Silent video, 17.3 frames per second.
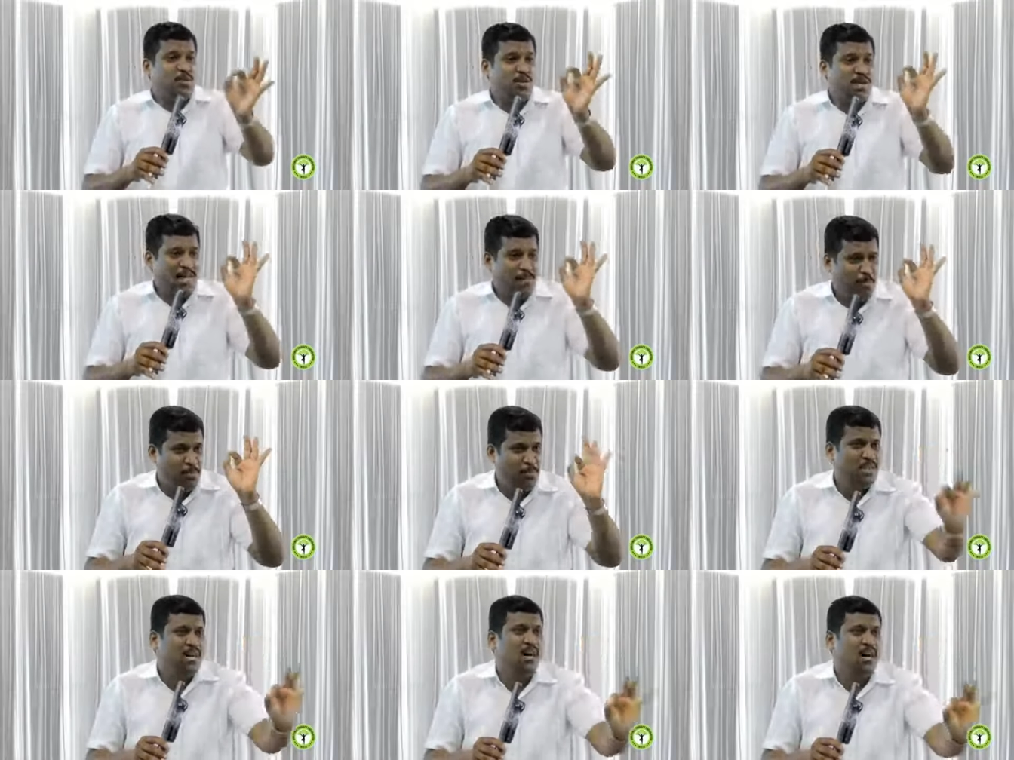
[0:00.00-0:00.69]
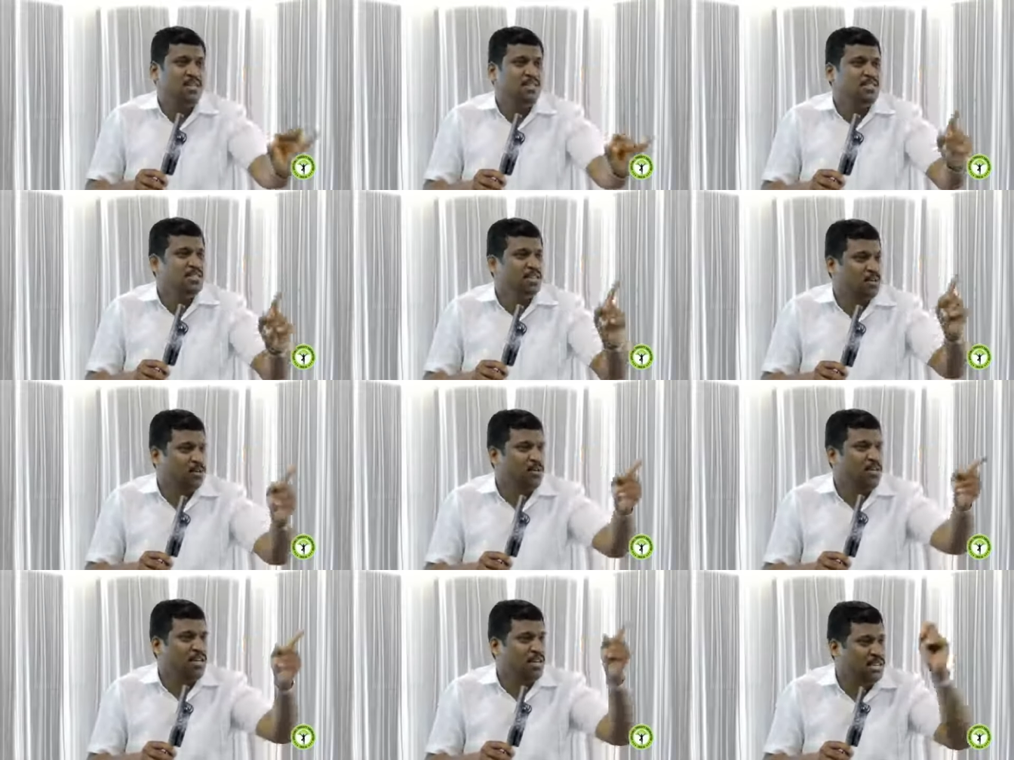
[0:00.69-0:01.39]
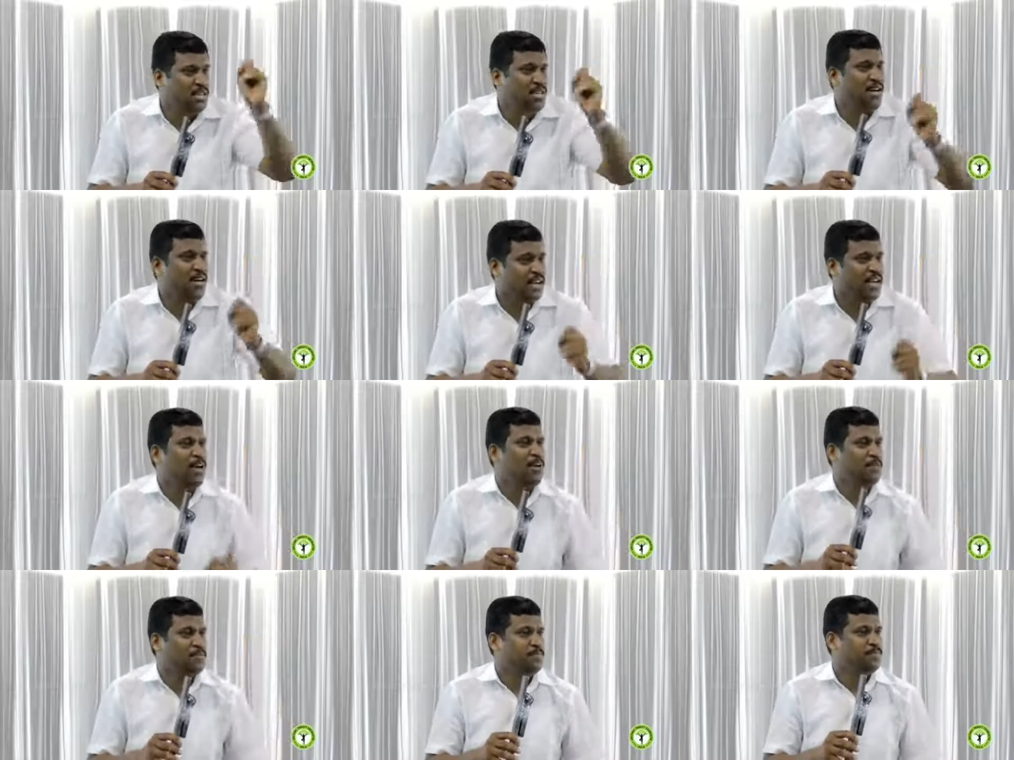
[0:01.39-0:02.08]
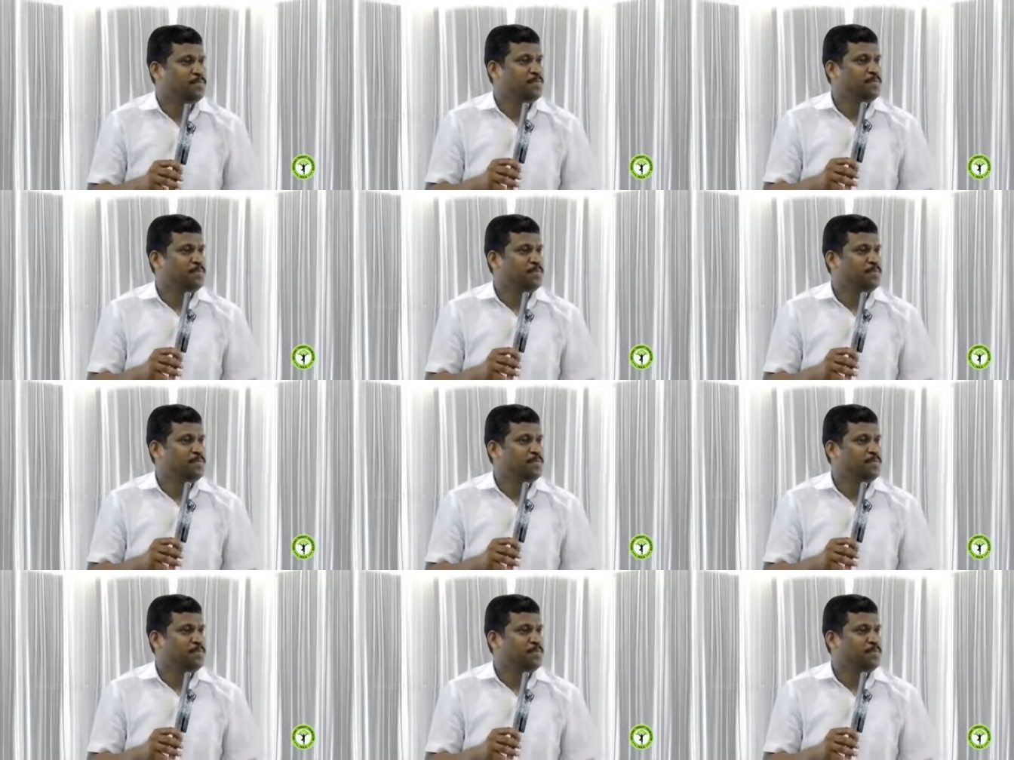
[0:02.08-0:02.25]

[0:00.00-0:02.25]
உழைப்பு தான் சூட்டுக்கு அடையாளம்